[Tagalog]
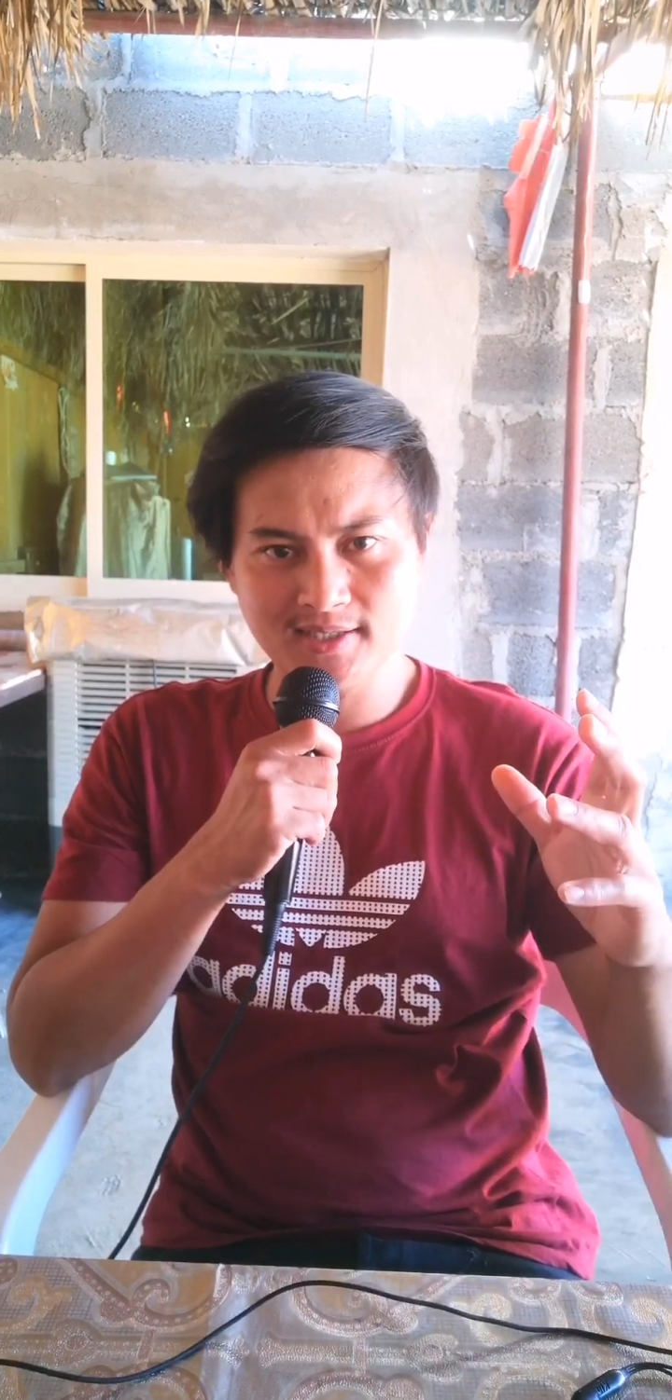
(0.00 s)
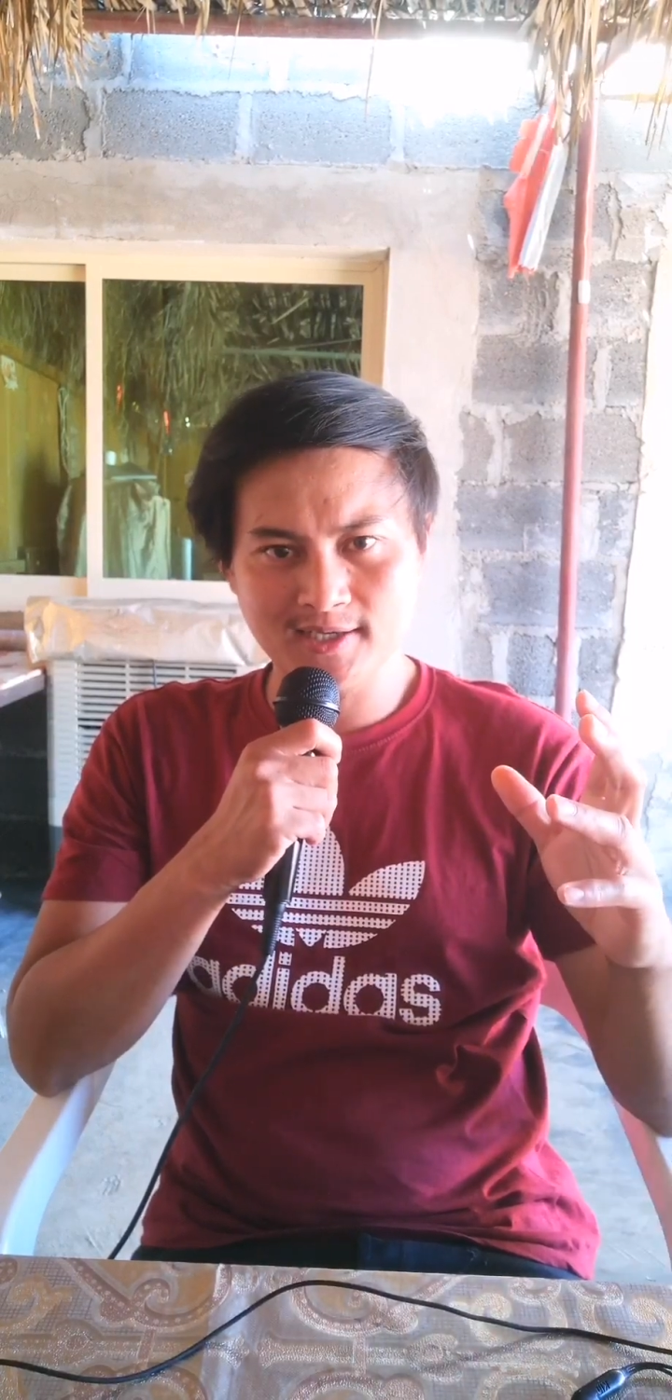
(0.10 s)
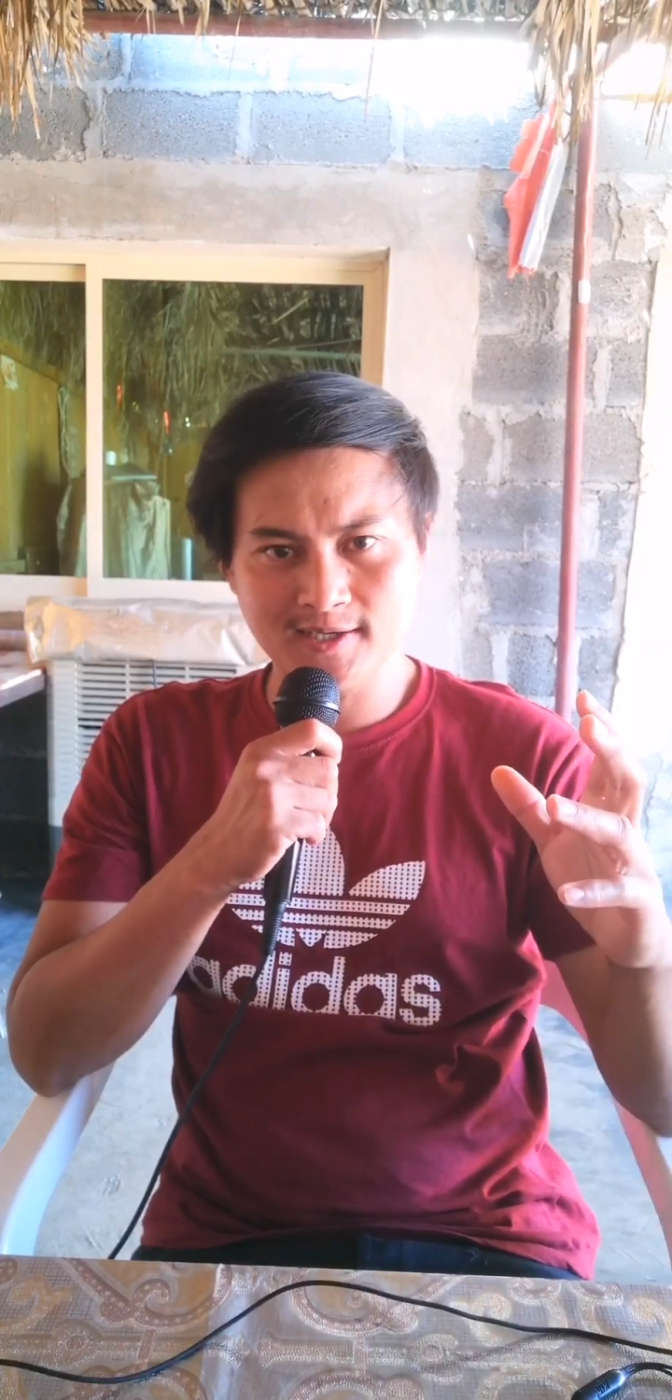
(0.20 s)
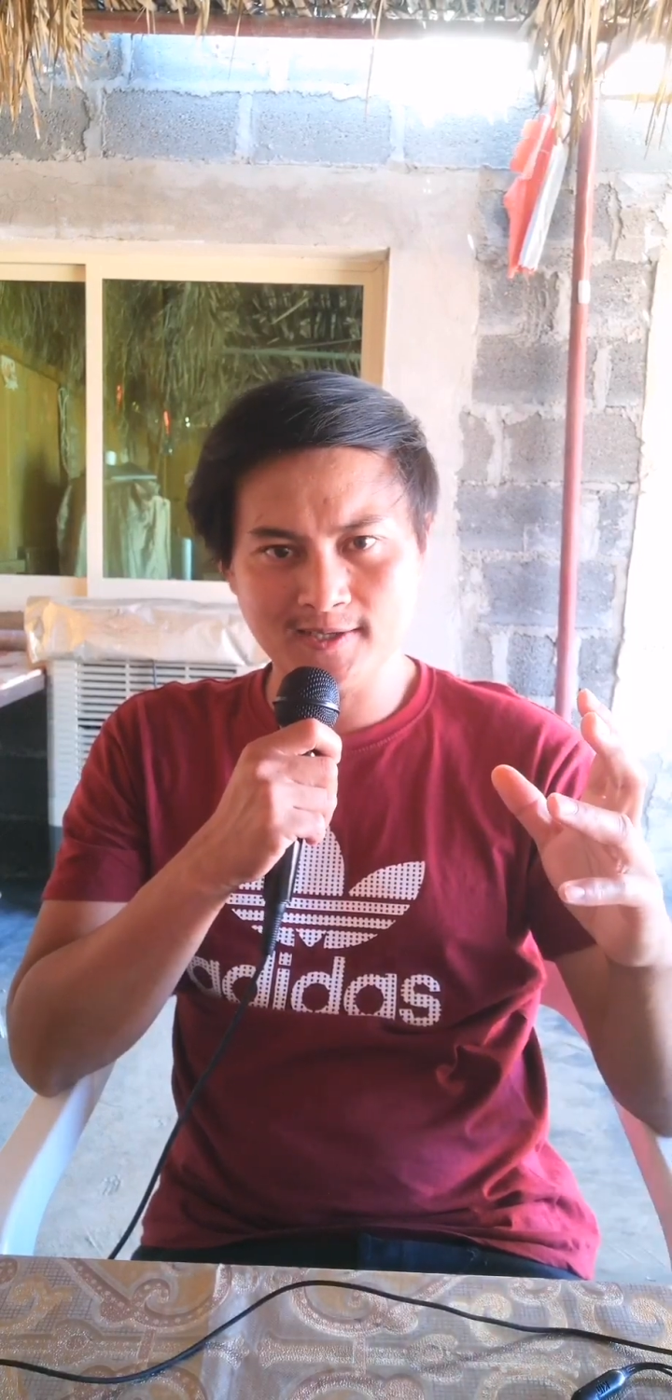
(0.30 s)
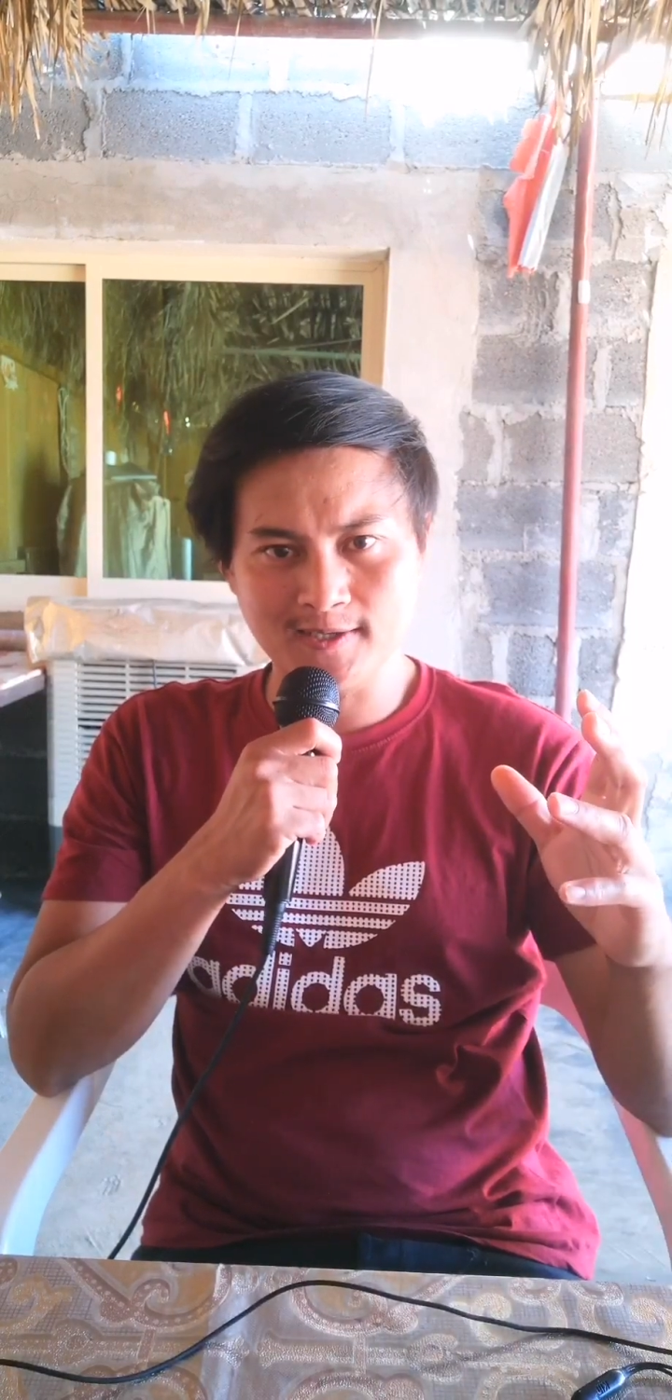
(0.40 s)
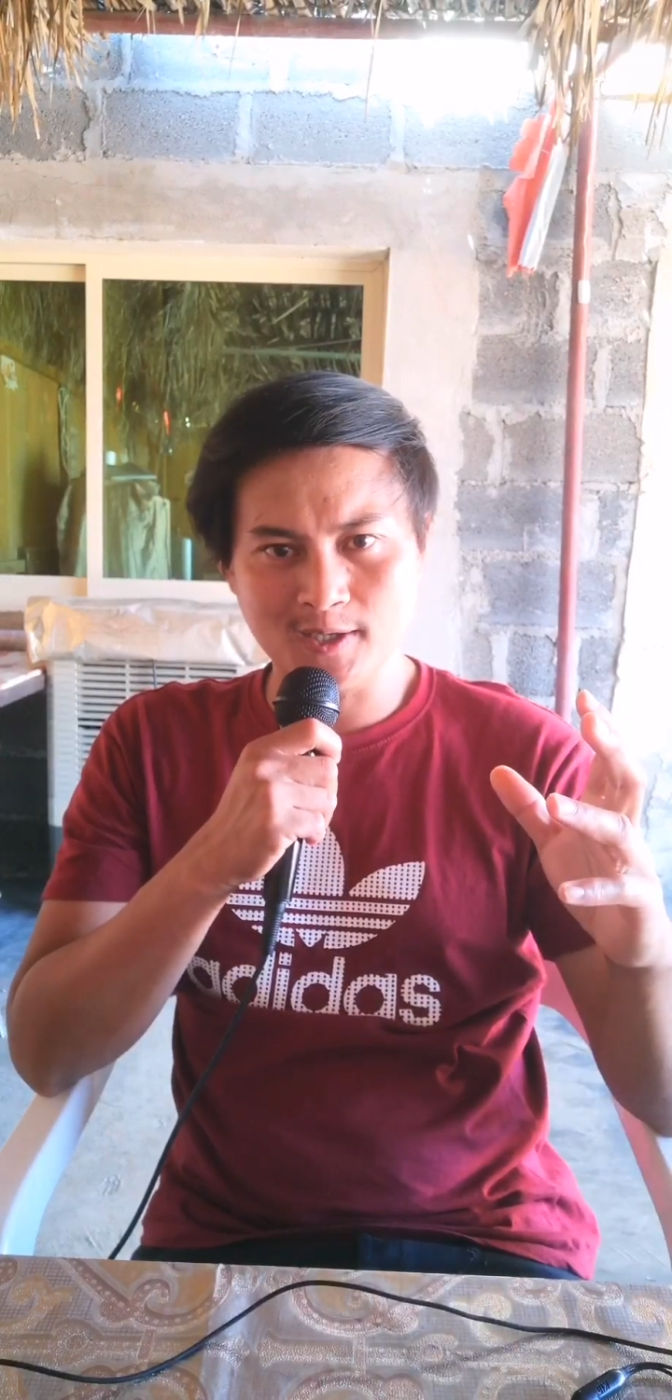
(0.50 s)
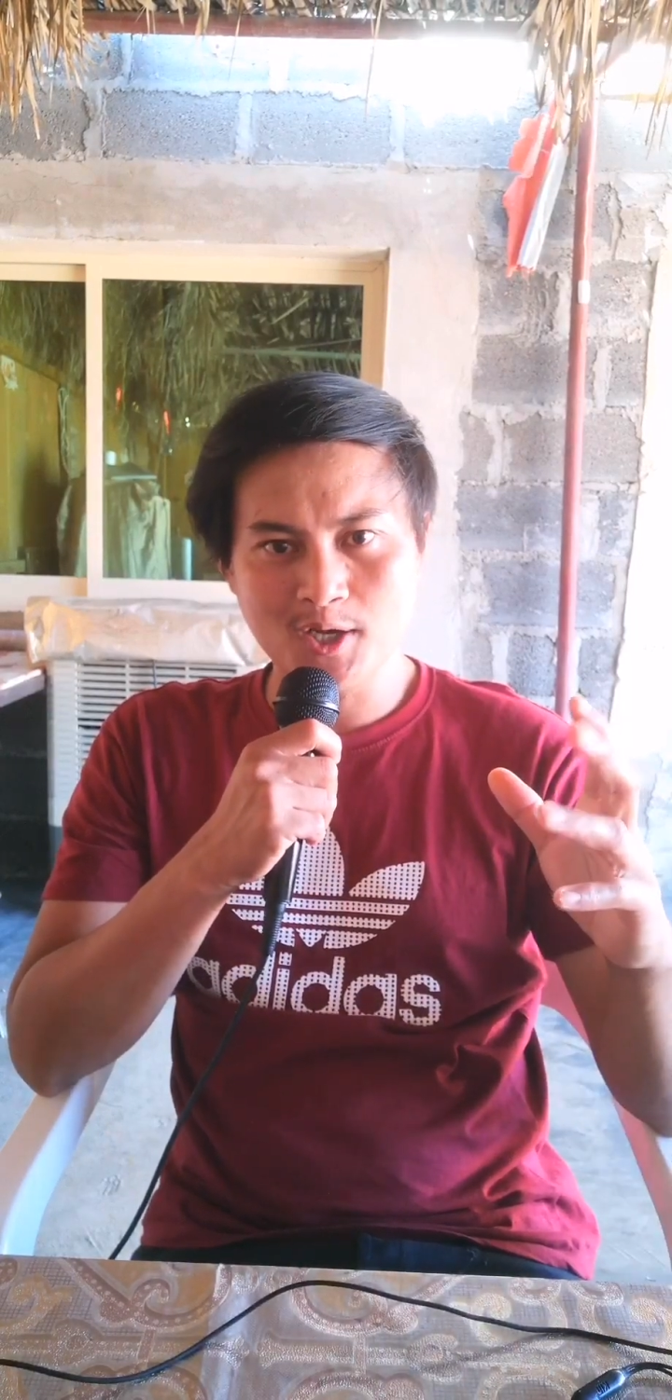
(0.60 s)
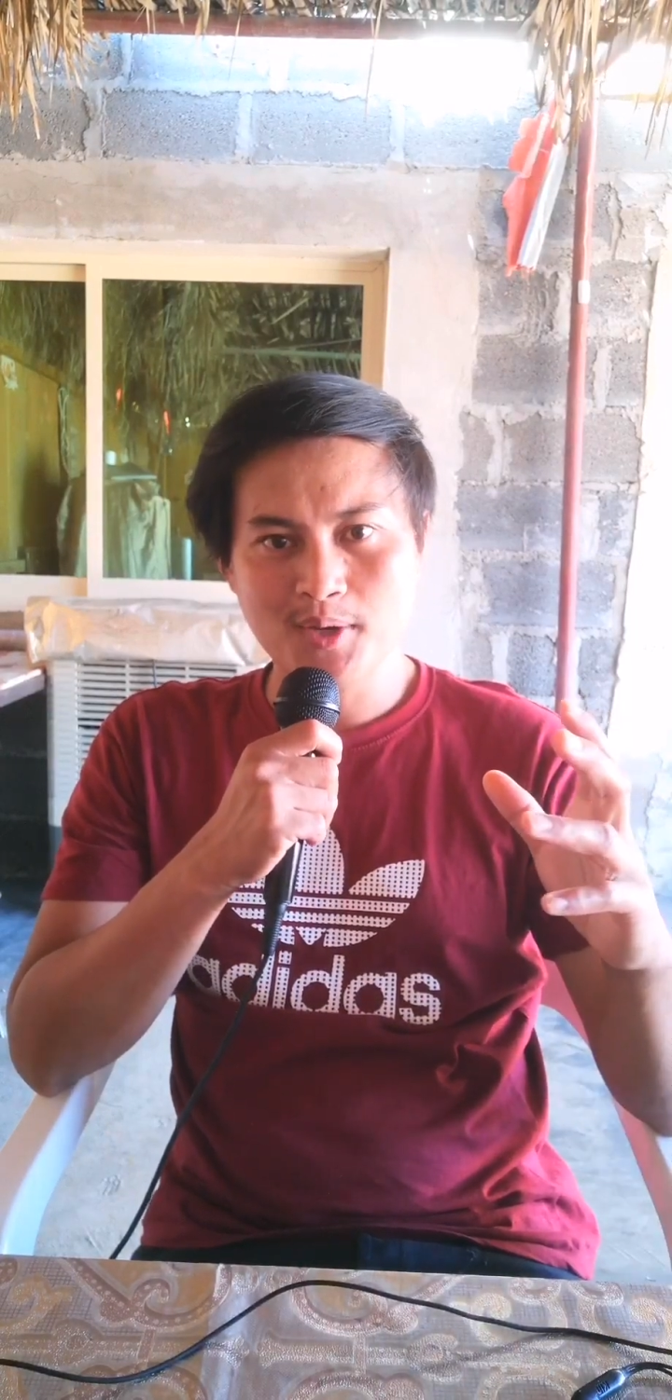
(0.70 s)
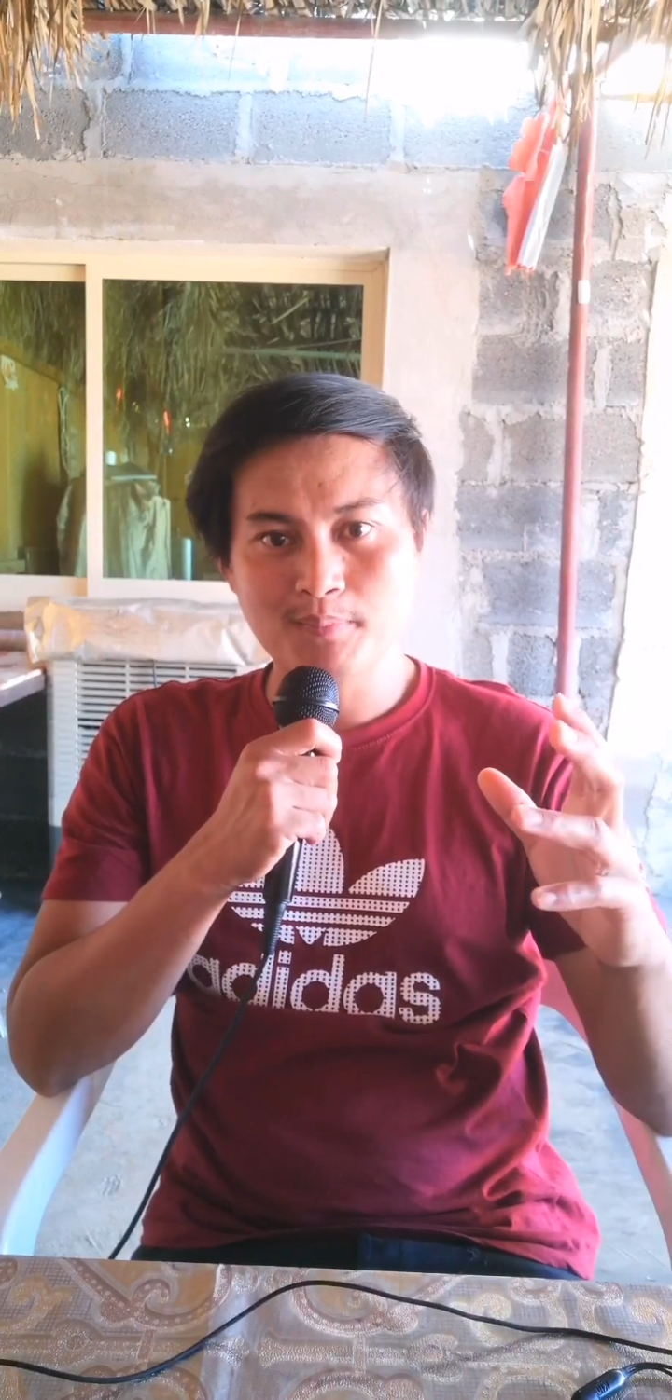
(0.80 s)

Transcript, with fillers: uh,